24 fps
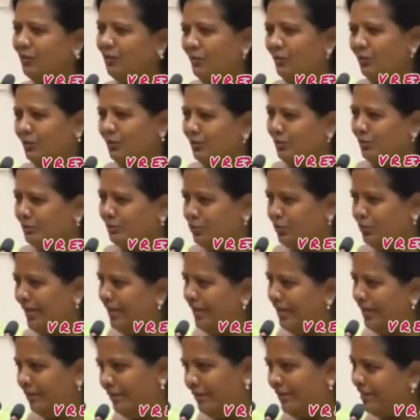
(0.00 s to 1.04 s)
ஏதாவது ஒரு
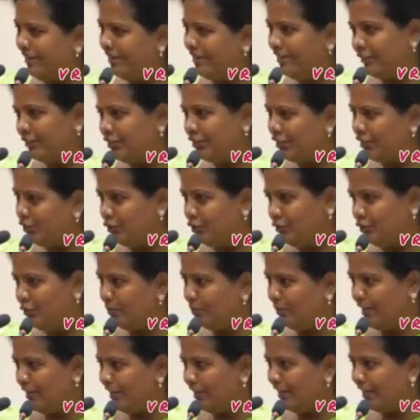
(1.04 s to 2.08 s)
ஜுவல்லரி மாதிரி ஏதாவது
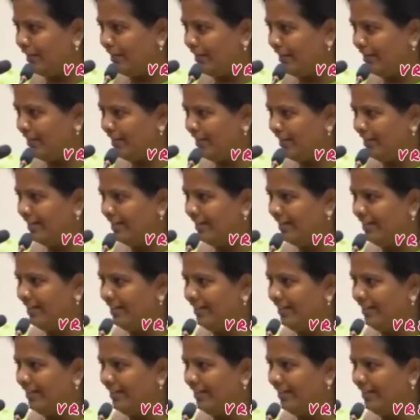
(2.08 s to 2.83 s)
செஞ்சுக்கோப்பா நாங்க